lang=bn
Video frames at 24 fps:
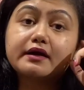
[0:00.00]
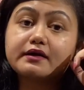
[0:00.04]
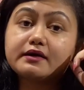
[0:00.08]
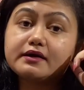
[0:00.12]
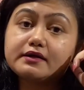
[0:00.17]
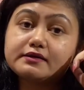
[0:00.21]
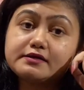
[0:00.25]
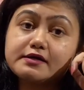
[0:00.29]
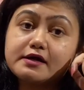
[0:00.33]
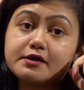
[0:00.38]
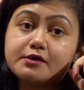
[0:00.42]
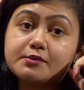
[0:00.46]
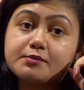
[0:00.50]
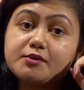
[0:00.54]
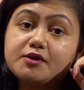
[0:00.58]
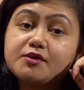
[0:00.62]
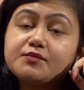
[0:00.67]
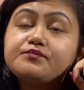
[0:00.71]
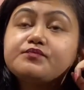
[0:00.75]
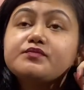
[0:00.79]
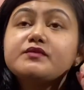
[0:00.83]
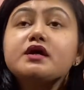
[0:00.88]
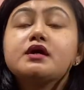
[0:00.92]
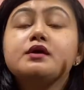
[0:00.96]
একটা থাকবে
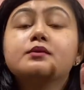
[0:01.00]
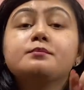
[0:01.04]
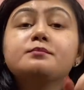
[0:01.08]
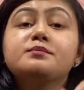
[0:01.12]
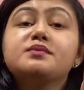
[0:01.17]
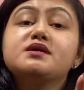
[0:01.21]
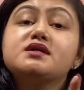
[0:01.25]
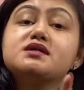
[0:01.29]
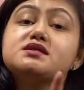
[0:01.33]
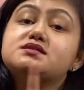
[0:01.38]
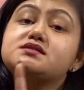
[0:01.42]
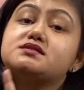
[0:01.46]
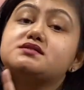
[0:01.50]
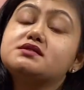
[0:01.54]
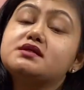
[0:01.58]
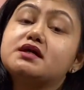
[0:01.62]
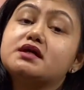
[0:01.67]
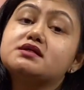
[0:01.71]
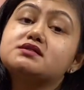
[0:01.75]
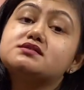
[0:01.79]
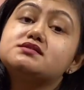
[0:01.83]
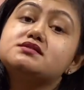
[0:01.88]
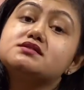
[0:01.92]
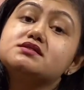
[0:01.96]
বিএসসি
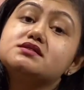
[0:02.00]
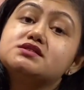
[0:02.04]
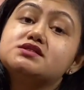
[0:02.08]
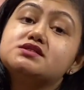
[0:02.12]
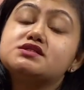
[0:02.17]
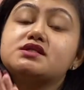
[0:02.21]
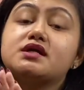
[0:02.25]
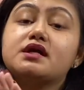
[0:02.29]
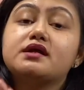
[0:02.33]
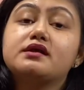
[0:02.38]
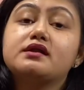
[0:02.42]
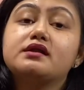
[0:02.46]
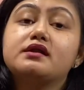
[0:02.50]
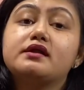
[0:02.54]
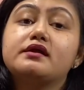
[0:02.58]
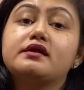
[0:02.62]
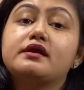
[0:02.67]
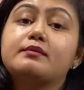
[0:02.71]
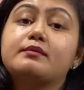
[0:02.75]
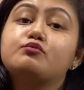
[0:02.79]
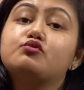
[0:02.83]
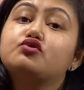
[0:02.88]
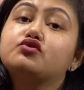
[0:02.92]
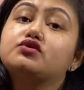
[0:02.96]
নার্সিং জেনারেলের
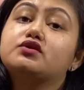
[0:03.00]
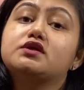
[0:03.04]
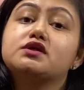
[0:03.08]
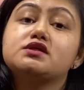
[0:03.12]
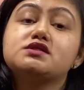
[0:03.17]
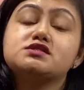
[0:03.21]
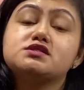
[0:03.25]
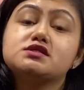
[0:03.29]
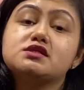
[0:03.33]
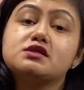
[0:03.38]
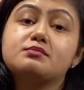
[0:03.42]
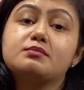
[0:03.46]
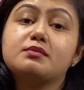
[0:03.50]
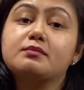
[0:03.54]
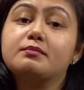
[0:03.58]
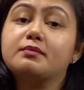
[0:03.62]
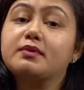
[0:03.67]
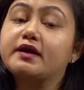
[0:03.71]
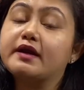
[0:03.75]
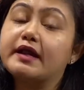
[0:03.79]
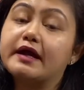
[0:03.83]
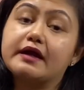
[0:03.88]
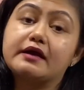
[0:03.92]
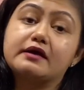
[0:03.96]
মধ্যে যে
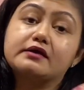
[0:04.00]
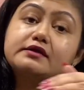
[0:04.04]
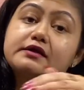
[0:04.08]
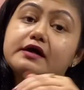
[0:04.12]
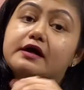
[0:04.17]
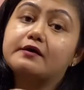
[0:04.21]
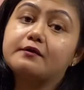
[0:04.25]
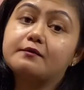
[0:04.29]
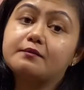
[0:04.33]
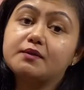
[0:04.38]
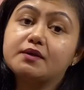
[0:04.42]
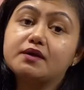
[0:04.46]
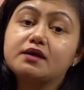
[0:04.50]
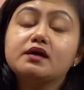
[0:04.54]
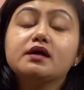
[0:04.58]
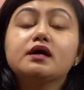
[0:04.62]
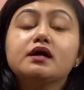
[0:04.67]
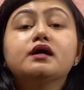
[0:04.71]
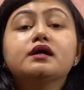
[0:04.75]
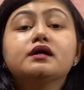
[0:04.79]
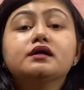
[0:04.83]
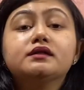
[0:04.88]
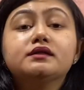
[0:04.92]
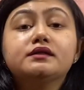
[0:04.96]
র্যাঙ্ক থাকবে
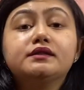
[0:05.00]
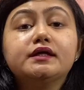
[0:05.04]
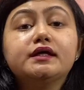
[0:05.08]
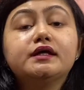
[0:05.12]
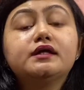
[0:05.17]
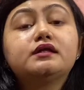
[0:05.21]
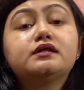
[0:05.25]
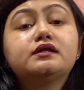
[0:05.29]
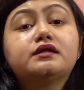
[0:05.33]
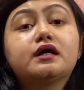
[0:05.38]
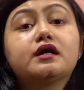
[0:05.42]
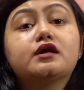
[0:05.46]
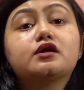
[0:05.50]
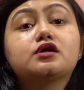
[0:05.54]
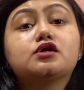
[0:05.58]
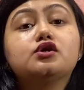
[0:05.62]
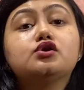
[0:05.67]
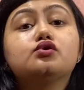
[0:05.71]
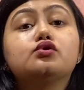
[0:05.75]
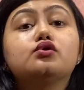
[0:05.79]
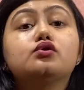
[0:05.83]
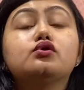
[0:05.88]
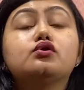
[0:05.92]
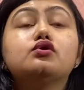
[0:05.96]
দেন তার
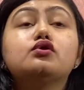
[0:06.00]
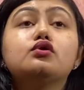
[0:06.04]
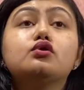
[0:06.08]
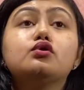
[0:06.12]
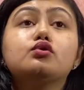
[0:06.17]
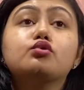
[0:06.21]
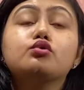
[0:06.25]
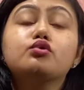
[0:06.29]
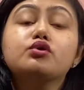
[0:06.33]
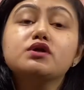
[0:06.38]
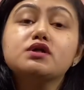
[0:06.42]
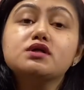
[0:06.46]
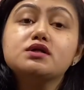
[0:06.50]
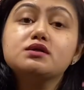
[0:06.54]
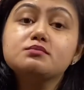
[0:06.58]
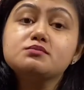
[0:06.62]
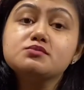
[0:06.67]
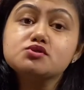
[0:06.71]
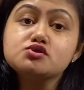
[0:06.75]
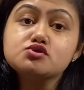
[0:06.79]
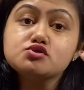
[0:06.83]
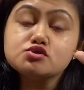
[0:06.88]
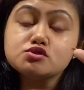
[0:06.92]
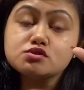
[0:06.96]
কি হলো ওই
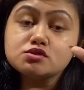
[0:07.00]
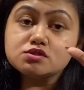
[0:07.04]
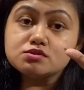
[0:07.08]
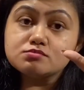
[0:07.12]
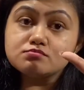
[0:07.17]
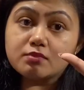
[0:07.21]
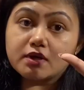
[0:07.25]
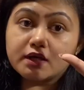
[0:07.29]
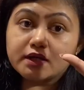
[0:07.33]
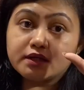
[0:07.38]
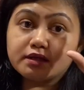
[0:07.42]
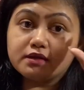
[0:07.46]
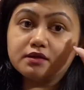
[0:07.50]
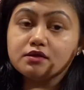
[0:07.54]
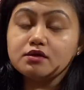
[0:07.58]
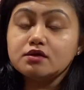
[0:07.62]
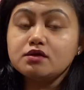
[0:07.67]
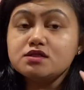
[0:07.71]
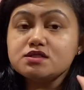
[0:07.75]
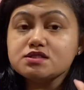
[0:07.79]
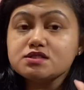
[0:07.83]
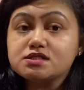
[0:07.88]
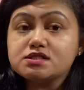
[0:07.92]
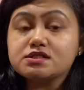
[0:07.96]
মানে
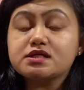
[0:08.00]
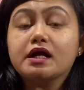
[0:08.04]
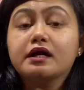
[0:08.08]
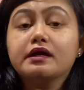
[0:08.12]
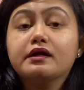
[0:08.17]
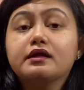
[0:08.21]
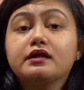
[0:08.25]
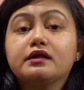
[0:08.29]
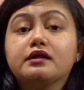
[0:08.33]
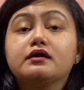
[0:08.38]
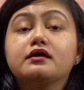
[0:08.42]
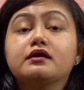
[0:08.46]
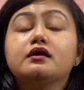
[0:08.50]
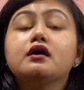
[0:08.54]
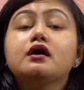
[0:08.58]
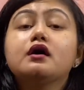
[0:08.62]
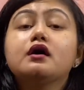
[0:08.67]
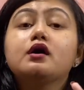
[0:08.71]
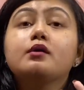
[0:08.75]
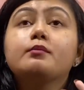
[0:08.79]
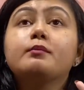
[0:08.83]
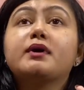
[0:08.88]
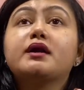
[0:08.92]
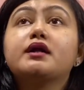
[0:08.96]
জেনারেলে
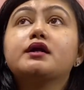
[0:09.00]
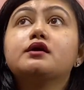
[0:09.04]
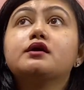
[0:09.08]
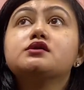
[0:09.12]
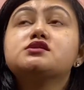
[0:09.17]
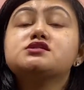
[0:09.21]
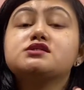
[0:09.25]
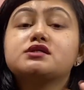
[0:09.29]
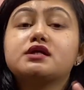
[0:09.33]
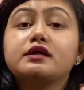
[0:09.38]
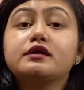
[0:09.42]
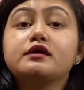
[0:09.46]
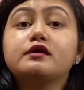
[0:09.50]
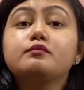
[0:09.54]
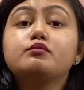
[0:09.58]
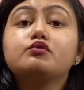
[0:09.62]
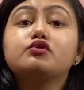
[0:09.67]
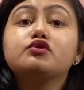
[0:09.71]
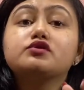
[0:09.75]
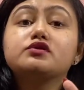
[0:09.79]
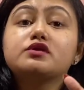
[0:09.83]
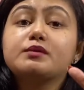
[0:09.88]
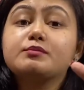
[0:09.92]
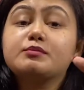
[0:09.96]
মানে জেনারেল
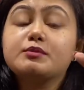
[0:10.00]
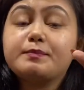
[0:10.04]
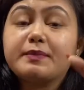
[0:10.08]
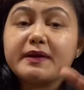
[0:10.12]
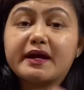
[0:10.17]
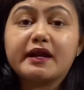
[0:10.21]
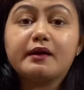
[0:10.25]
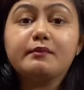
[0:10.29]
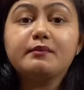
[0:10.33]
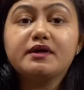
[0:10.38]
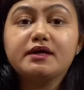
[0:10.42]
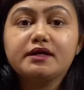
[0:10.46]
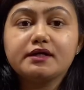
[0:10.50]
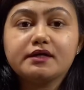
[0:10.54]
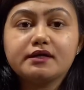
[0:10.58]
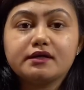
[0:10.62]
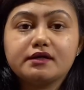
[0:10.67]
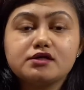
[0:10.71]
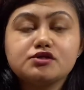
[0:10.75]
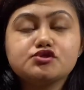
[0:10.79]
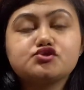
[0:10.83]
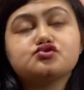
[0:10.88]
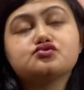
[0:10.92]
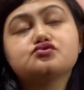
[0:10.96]
বলতে আমি
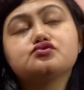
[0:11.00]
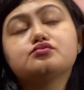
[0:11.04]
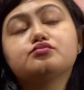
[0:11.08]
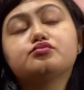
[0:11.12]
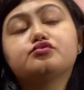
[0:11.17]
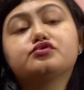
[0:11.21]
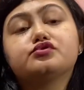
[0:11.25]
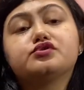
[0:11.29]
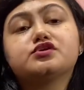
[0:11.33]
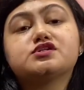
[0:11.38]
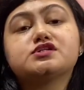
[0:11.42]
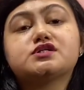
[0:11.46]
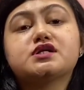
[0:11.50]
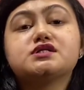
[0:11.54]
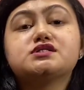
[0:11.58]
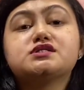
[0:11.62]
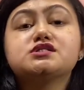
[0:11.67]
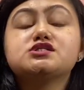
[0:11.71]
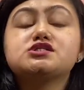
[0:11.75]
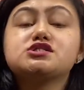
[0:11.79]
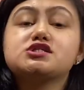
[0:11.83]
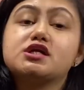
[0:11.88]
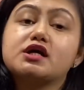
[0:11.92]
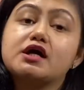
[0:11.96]
প্যারামেডিক্যালের জন্য বলতে
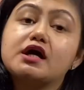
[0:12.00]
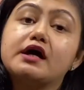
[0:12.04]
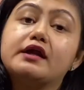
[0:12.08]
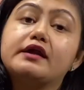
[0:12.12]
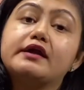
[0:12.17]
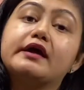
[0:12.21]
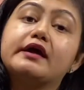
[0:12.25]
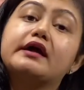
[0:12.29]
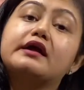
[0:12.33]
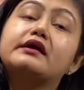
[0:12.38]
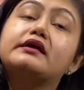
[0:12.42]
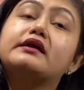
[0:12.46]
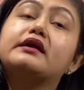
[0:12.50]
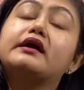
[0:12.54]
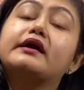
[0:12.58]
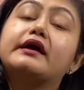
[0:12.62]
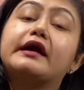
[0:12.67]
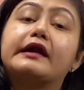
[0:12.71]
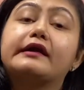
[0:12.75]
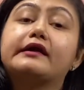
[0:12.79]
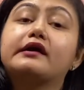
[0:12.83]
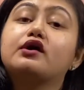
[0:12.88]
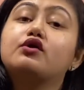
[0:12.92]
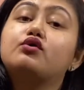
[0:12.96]
চাইছি সেখানে একটা
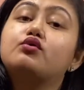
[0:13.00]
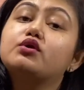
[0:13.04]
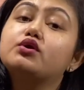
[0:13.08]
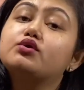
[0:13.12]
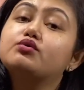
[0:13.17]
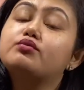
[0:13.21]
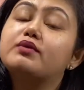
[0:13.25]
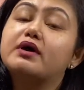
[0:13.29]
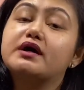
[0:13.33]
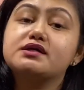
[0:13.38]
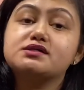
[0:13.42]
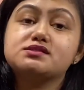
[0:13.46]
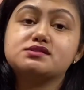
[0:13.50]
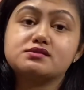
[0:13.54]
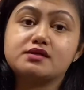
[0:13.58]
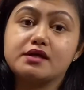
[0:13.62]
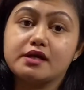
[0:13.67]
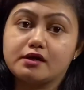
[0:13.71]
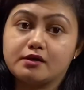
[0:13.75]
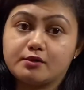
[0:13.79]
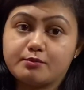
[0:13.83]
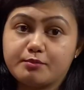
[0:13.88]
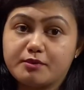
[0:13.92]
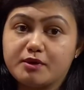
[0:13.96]
ক্যাটাগরি ওয়াইজ
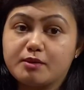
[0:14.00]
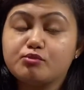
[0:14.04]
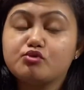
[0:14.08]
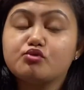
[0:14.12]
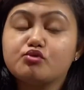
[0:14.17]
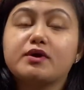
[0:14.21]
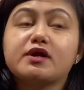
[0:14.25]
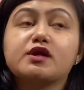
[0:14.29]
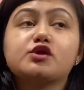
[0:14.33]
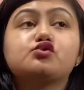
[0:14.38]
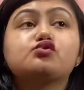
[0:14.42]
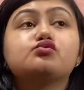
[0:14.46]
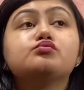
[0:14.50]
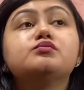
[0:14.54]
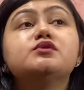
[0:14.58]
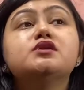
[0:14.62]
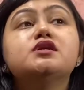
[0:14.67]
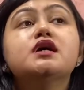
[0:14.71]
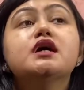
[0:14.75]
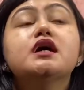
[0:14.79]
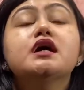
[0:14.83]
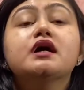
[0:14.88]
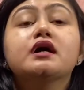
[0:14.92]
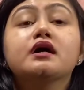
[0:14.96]
র্যাঙ্ক পাবো মানে তুমি
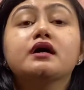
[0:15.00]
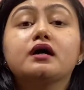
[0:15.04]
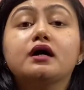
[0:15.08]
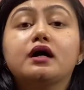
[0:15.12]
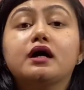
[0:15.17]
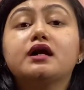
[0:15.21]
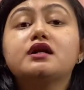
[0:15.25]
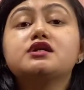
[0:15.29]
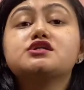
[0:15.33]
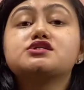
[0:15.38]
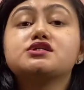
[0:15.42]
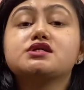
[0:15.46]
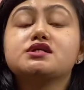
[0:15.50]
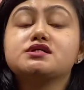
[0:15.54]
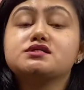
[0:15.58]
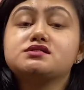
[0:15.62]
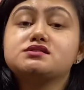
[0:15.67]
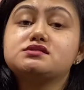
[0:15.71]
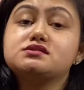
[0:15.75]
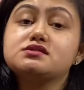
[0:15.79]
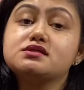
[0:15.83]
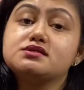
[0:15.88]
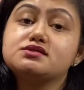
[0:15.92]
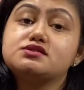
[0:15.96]
গার্লস
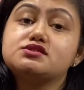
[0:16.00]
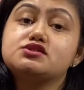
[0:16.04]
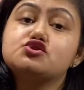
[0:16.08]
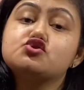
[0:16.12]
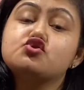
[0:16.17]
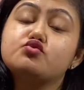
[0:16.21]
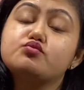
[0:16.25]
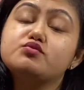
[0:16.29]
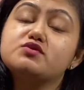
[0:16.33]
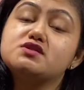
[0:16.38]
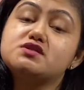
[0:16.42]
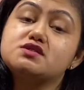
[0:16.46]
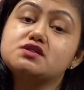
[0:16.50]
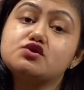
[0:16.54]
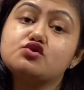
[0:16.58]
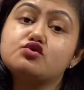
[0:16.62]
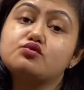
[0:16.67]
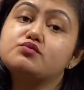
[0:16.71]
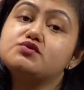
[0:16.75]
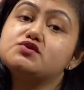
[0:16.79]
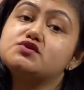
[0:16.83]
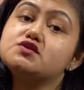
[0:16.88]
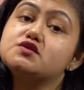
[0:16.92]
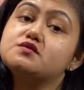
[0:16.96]
এসসি এসটি ওবিসি
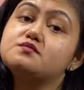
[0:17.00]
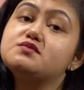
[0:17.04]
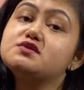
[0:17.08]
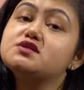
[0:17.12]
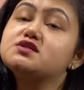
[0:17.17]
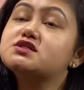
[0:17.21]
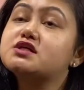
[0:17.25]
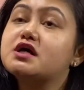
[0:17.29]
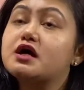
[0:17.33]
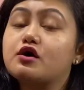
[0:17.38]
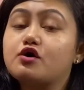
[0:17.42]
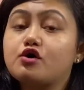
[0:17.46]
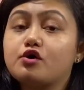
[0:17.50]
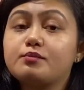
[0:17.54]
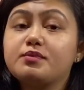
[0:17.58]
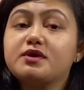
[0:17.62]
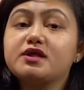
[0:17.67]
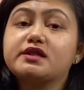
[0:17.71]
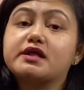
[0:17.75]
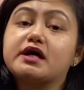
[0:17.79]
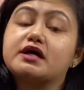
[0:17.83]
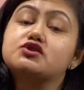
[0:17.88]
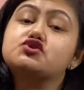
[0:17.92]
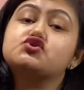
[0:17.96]
ওবিসি বি যা হবে
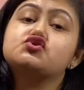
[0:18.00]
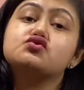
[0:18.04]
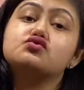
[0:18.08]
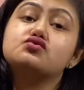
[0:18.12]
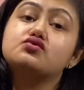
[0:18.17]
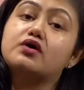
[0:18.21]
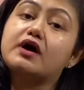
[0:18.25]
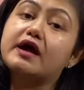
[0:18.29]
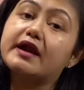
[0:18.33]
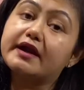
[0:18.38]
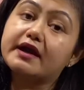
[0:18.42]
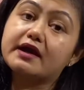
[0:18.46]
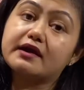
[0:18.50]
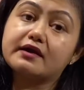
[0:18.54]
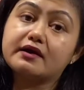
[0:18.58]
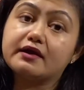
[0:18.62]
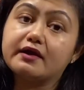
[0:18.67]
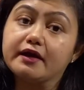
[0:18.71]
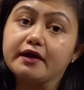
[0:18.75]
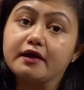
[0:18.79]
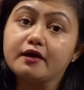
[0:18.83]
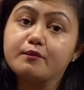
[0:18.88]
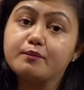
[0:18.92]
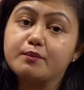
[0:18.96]
তার জন্য আরেকটা
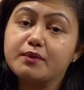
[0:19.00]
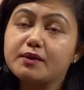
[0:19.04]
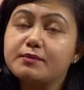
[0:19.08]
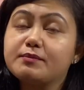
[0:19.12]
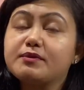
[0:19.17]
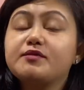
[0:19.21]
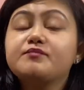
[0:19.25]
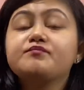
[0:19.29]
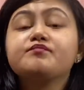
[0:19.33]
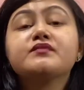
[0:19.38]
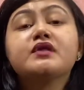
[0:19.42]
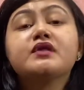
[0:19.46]
র্যাঙ্ক পাবে